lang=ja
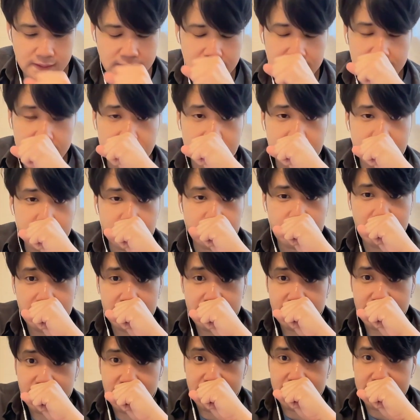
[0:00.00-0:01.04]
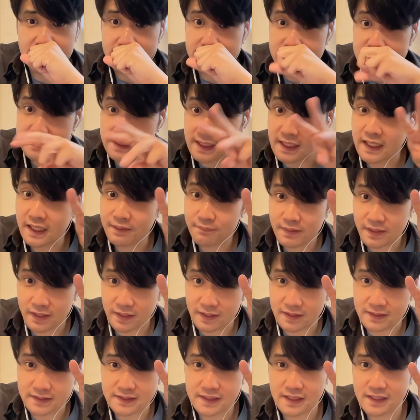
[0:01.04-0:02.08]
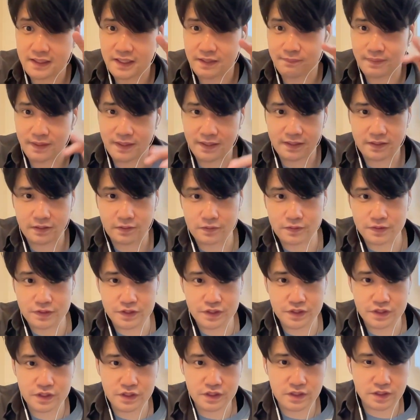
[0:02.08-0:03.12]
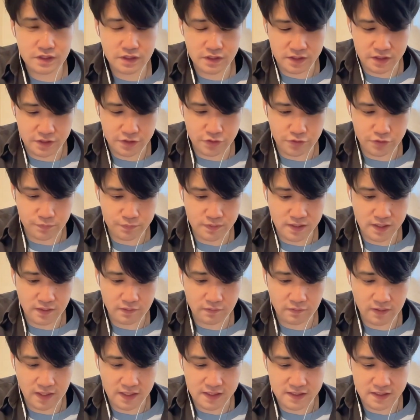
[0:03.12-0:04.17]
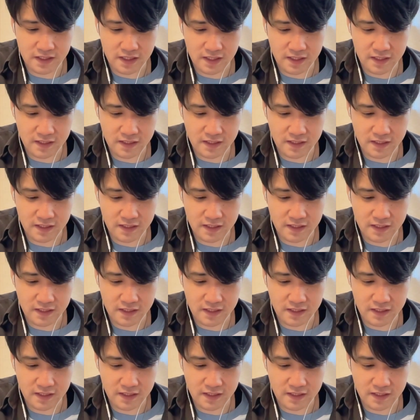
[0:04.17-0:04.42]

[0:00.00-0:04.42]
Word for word: それでは、さんかいめか。さんかいめ。よし。準備ライドガチャ。